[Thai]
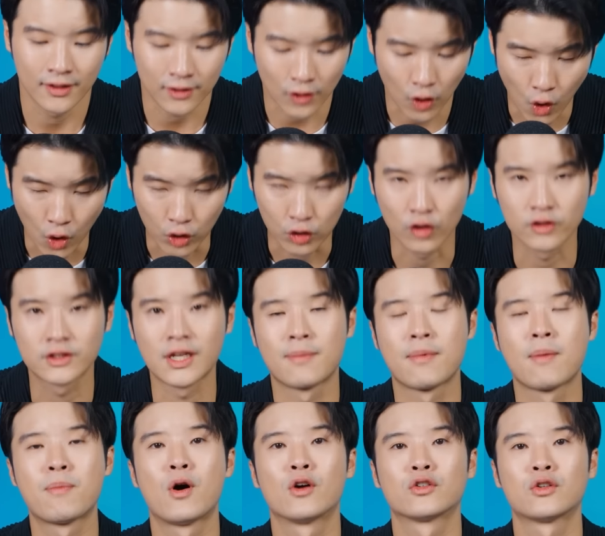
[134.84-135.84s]
ตกอกตกใจ
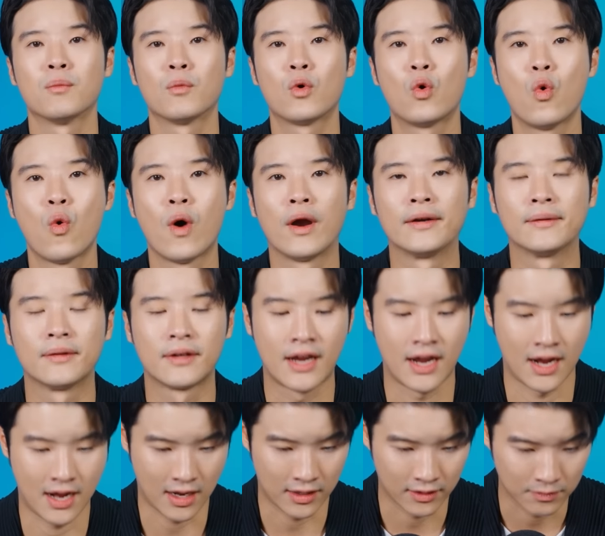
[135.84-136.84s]
ไปพอสมควร
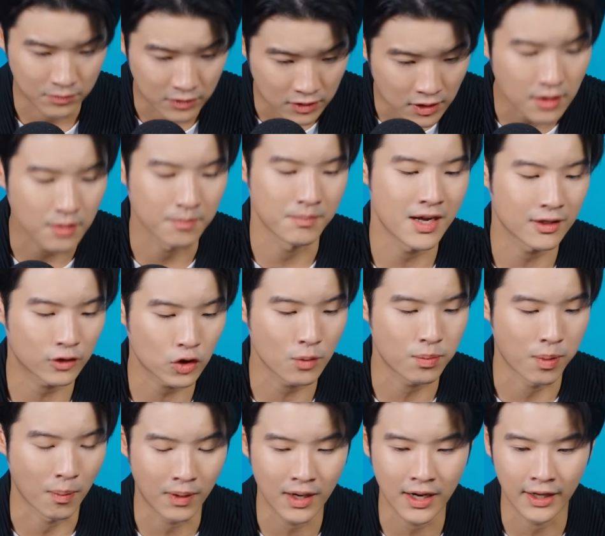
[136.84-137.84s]
นะซึ่งเบื้องต้น
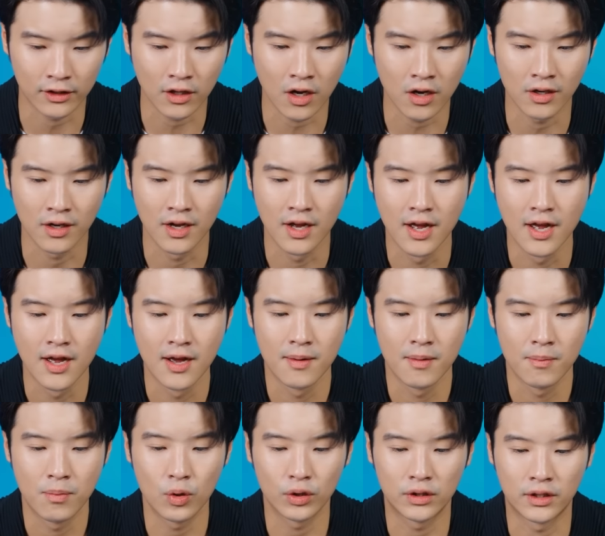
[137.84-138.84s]
ผมก็เลยต้อง
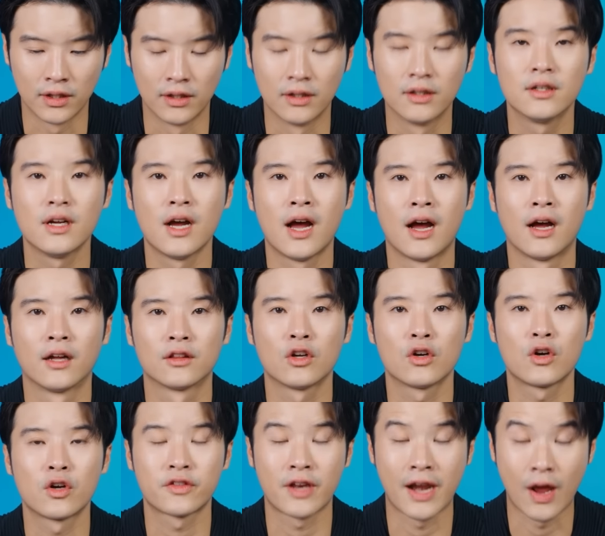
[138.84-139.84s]
พูดถึงต้อ
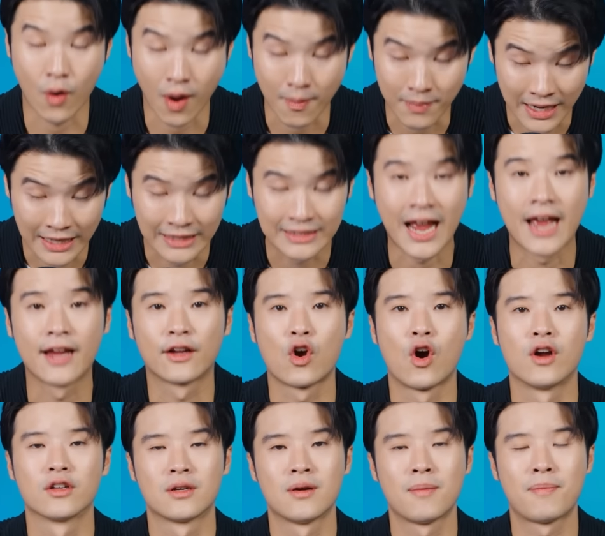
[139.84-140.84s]
งขอแสดงความเห็นใจก่
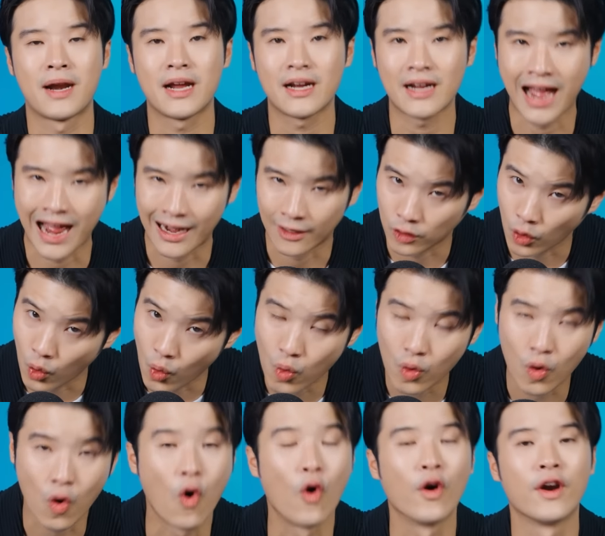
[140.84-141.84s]
อนสำหรับพนักงานทุก
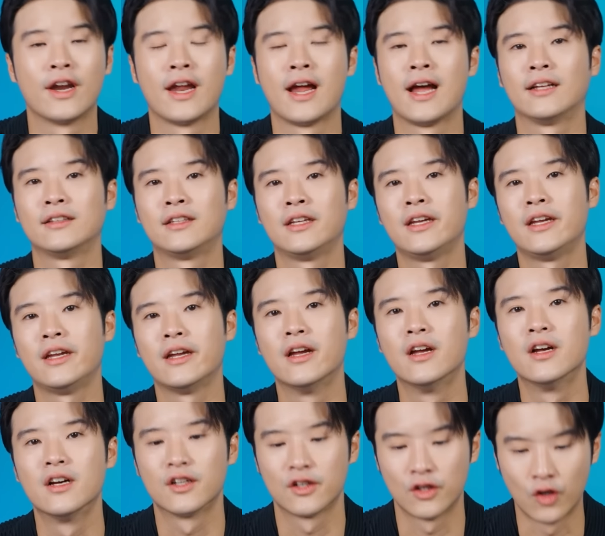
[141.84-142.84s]
คนนะที่
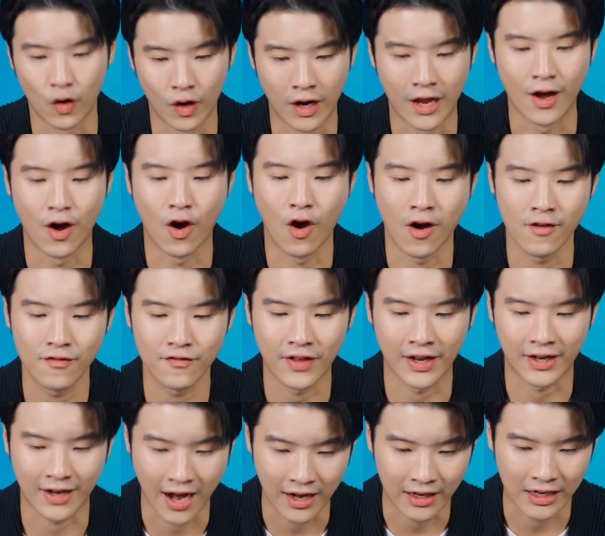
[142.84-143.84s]
โดน layoff ใน
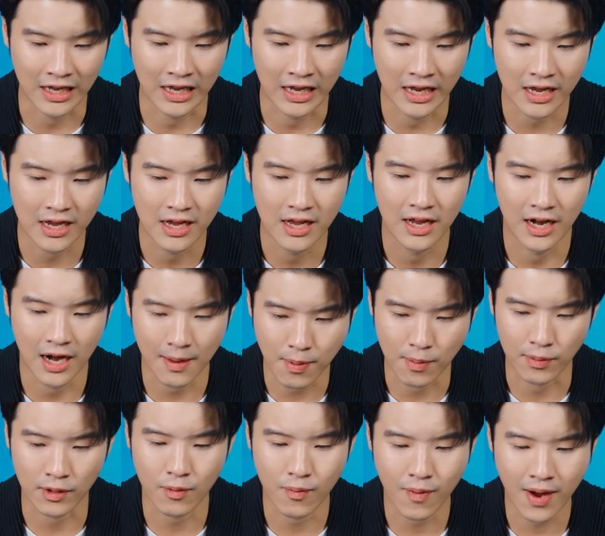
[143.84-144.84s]
ครั้งนี้แล้วผ
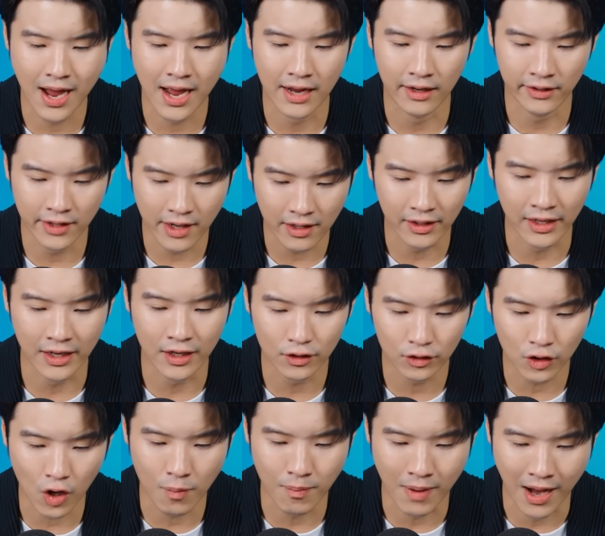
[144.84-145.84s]
มคิดว่าเรื่องนี้
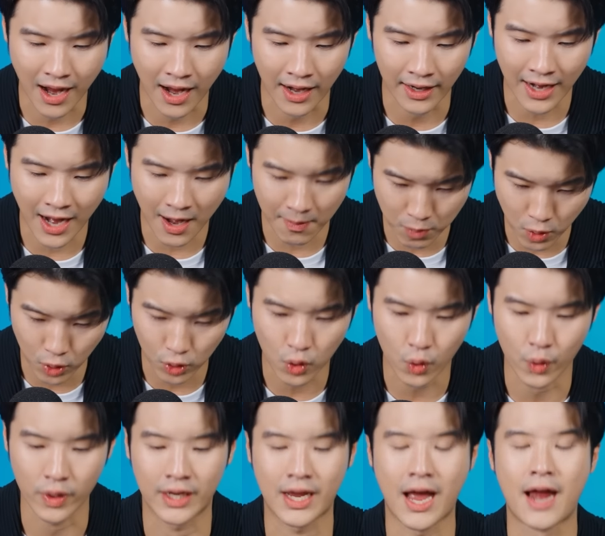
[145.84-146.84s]
ต้องมานั่งพูด
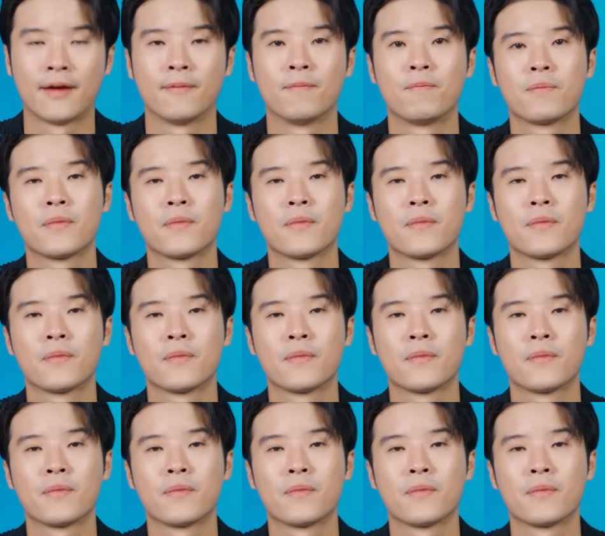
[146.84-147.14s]
คุยกัน